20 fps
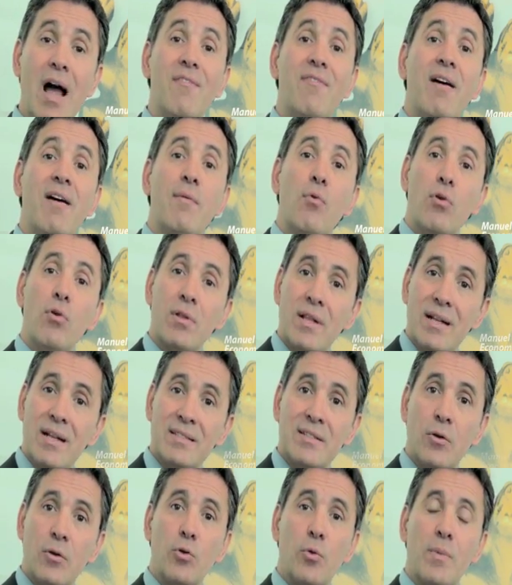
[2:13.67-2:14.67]
a favor de
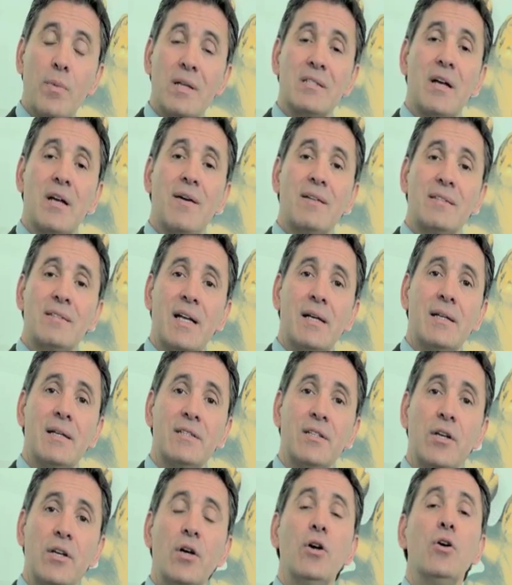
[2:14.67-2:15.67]
las economías avanzadas,